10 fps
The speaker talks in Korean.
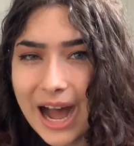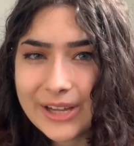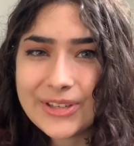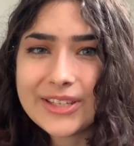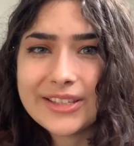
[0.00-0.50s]

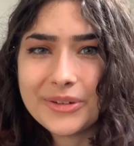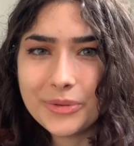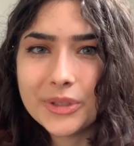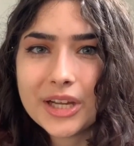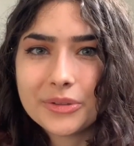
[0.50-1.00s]
아저씨들은
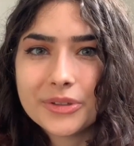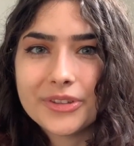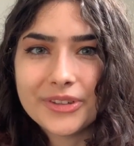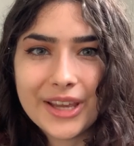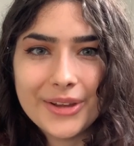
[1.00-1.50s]
워낙
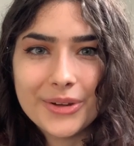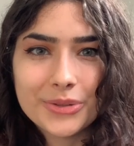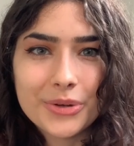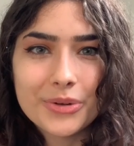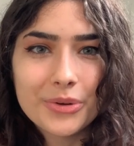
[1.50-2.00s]
똑똑해요.
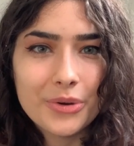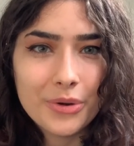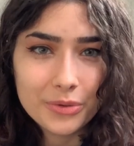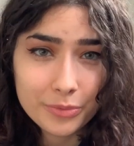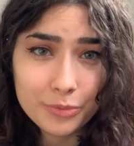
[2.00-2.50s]
저런
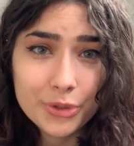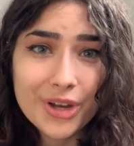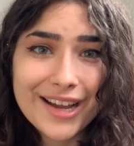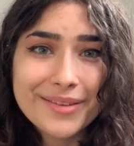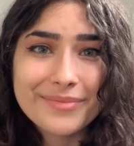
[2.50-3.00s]
거 무료
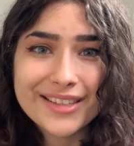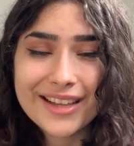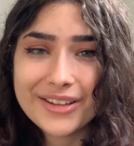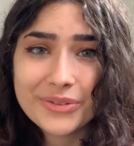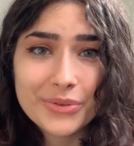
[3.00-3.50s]

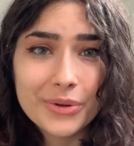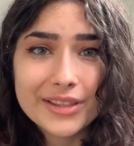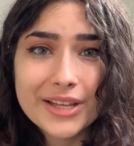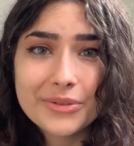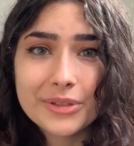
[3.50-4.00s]
아닙니다.
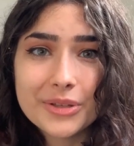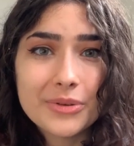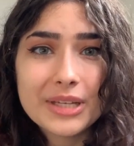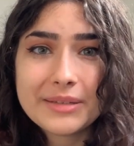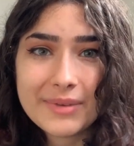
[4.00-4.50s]
절대 절대
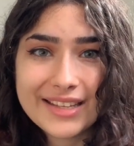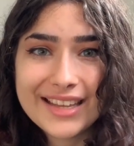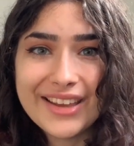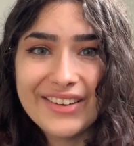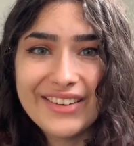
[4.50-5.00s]
속이지
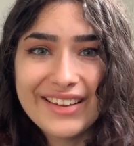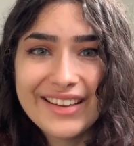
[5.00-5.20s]
마세요.